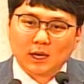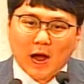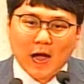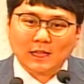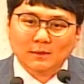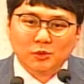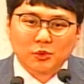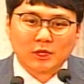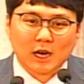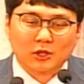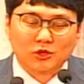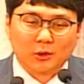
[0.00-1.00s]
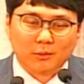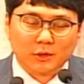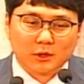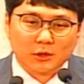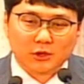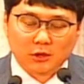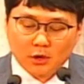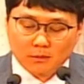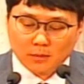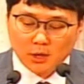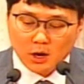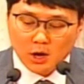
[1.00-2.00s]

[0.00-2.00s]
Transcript: 가늠조차 할 수 없는 것처럼